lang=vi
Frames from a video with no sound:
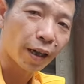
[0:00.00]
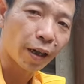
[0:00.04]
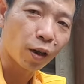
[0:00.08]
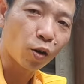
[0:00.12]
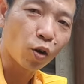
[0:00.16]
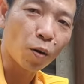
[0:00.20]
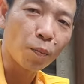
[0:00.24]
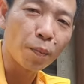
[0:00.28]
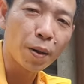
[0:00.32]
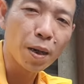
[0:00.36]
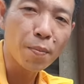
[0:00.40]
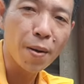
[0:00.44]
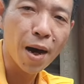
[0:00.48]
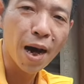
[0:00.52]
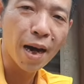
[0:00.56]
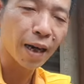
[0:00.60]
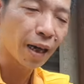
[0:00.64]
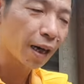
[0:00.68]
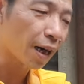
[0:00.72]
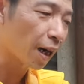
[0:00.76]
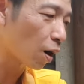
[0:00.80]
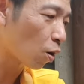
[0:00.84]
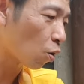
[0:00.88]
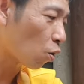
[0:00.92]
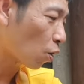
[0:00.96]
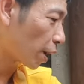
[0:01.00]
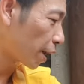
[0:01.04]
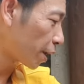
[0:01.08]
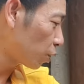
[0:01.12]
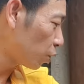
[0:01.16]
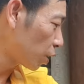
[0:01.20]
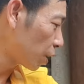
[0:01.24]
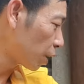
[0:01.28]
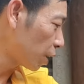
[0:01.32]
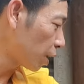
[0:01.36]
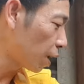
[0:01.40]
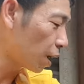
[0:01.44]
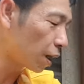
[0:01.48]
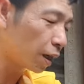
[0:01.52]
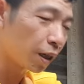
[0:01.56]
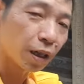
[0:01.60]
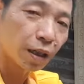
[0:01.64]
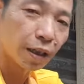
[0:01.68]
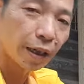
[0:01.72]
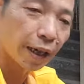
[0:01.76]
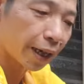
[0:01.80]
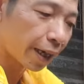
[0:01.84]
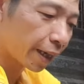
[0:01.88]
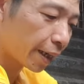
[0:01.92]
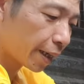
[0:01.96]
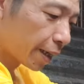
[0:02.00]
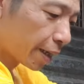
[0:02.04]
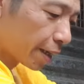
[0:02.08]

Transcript: lại có mấy bạn là hỏi con đực này,